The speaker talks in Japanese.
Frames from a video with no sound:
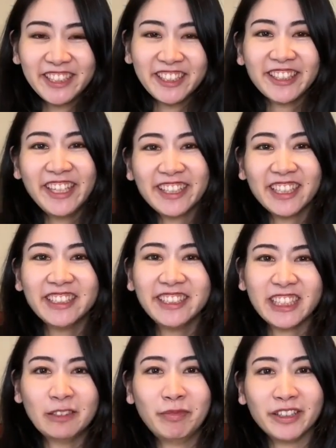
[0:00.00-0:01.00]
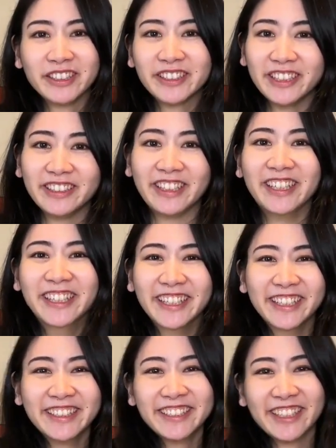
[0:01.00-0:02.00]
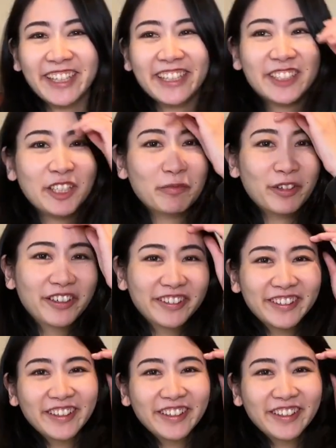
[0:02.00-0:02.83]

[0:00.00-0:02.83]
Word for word: の体感時間バグってんな。世界線も。